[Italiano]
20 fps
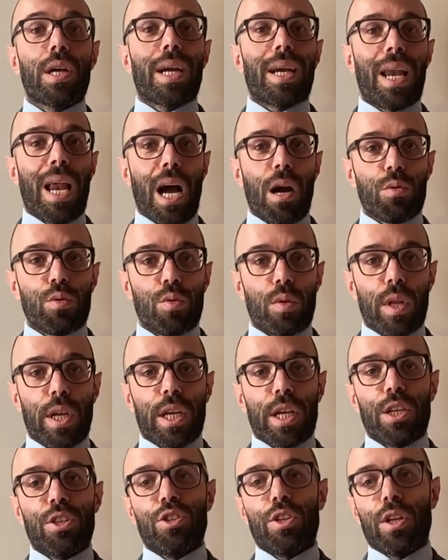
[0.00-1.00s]
Clausole
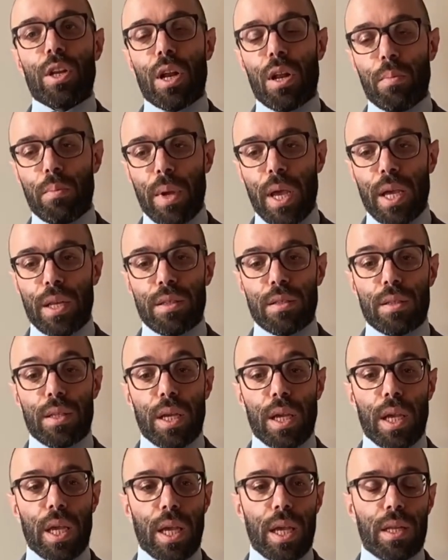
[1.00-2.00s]
che
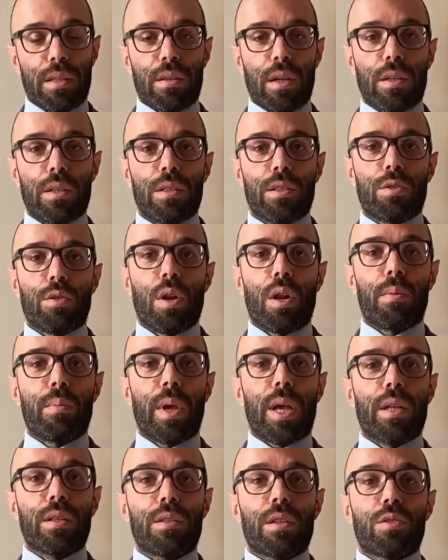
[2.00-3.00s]
generalmente e
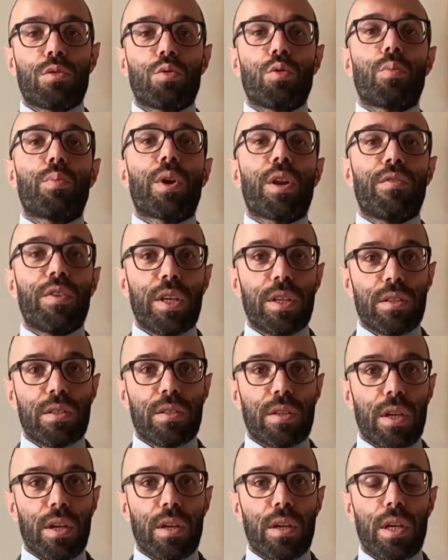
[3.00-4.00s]
tradizionalmente sono
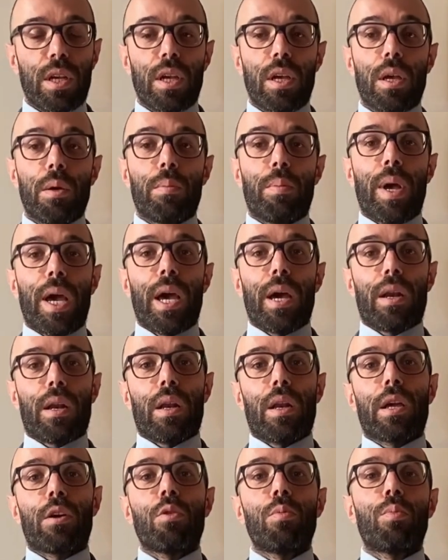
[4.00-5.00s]
previste
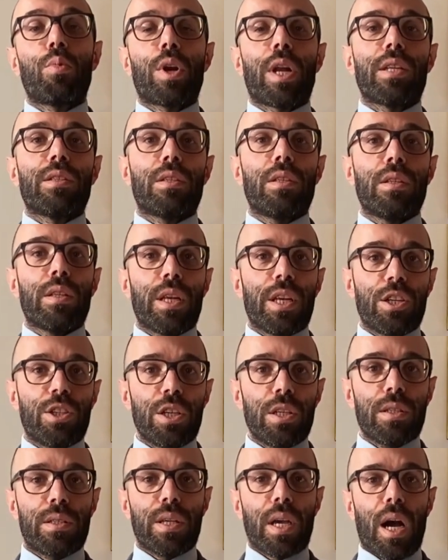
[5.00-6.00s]
per le componenti
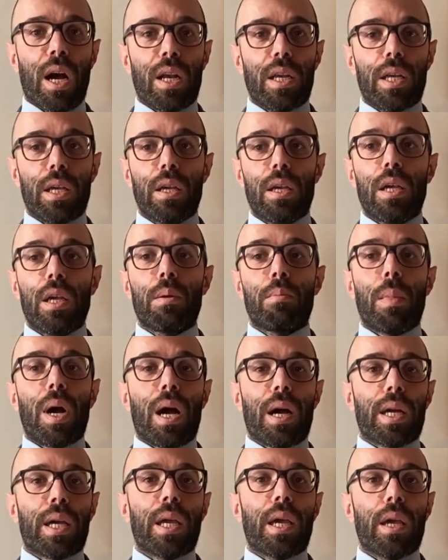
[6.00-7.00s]
dirigenziali,
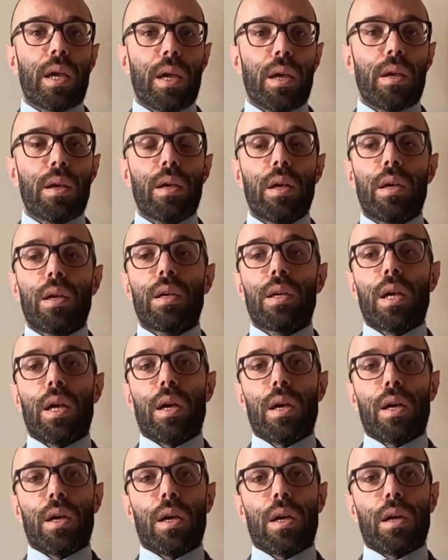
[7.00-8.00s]
ma che
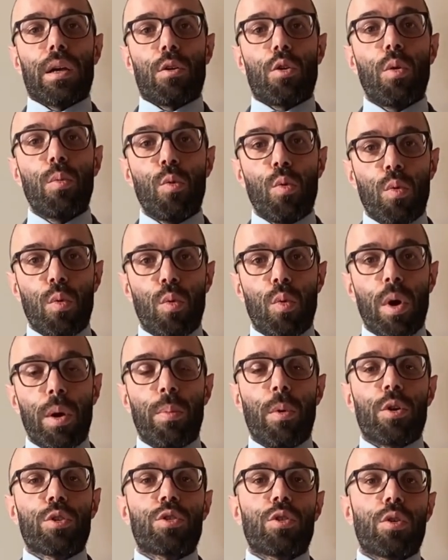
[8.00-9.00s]
eh, comunque
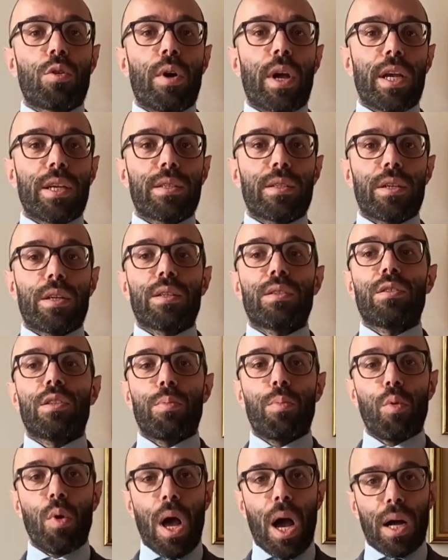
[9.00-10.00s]
possono essere
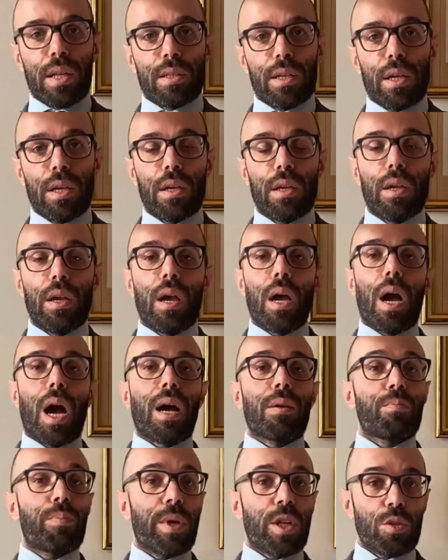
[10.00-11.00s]
stipulate
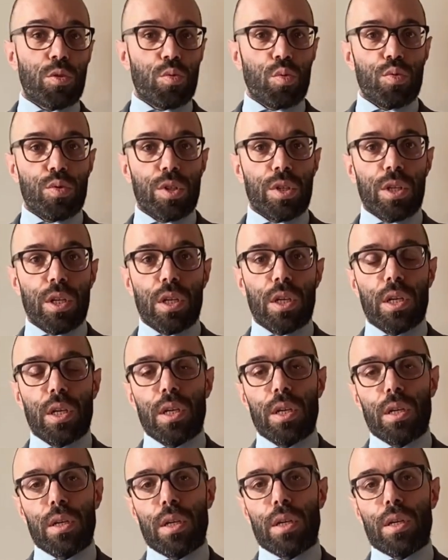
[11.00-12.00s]
per tutti
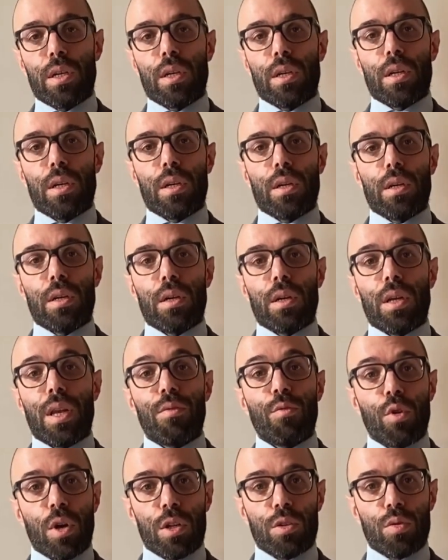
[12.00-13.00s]
i eh,
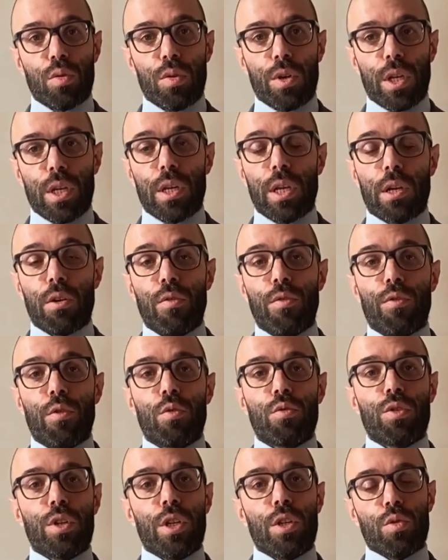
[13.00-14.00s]
lavoratori, nei
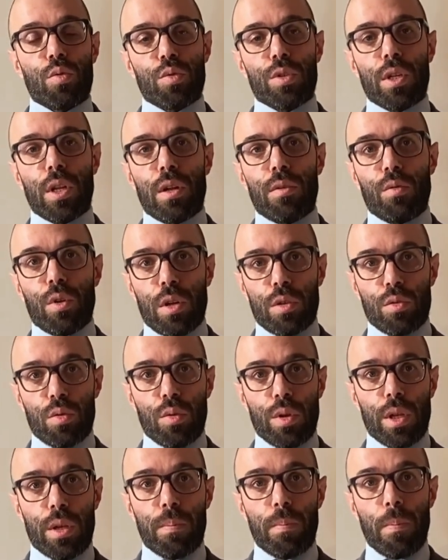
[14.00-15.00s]
confronti di tutti i
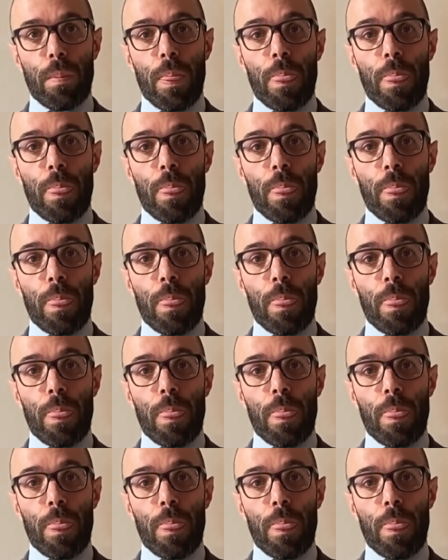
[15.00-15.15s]
lavoratori.